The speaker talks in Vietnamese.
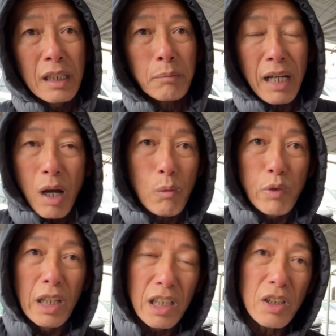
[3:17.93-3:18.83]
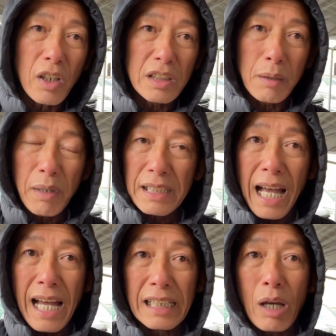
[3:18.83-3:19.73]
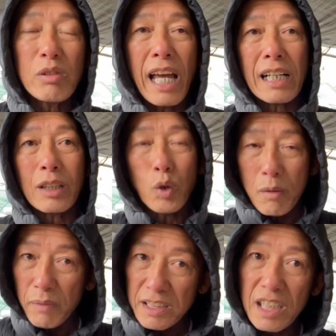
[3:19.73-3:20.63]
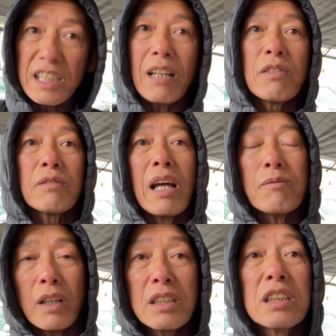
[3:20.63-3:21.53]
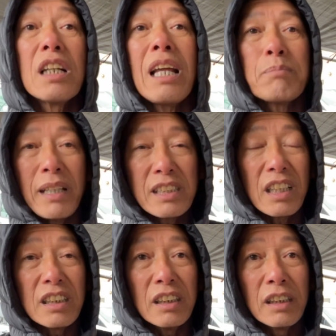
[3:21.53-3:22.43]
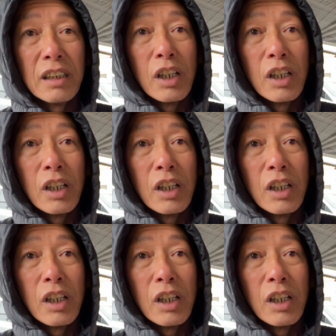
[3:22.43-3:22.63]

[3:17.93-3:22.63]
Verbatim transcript: mà không vì lý do gì mà cả kéo dài cả tuần mà chiếc xe VinFast vẫn chưa lăn bánh trên đường.